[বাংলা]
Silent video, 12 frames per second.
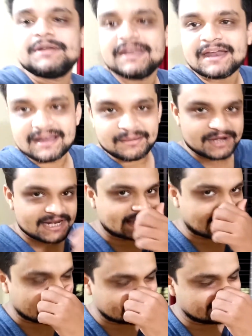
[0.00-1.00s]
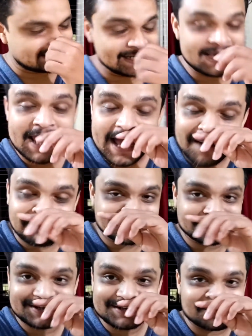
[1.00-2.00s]
আমি রিয়ার ক্যামেরায় দেখাচ্ছি
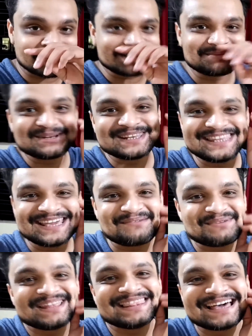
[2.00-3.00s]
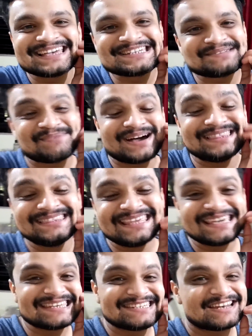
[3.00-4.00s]
আপাতত একটা কথা বলে নিই আমরা লাস্ট মান্থ
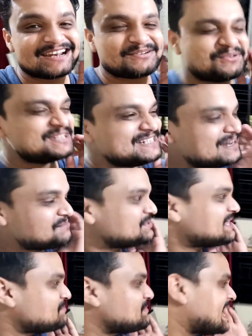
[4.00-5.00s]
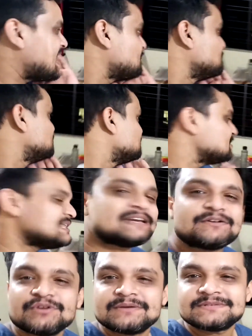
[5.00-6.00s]
থেকে স্টার্ট করেছিলাম বোধহয় ব্ল্যাক উইডো
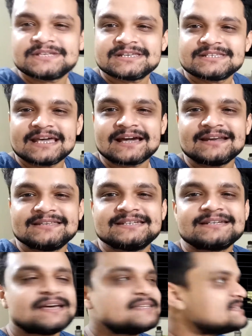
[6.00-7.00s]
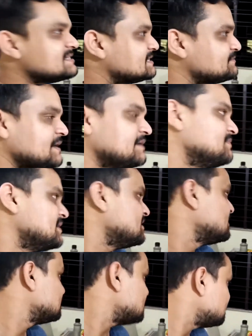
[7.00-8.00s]
বলে একটা ওয়েব সিরিজ দেখার যেটা আছে জি ফাইভে
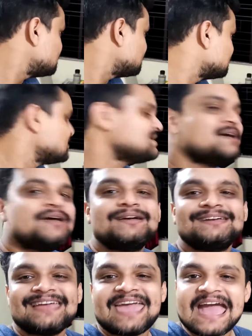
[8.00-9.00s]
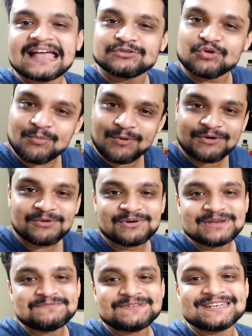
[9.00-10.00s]
তাই তো এত বড়
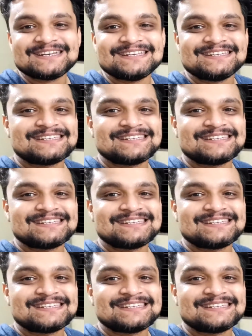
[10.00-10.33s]
ওয়েব সিরিজ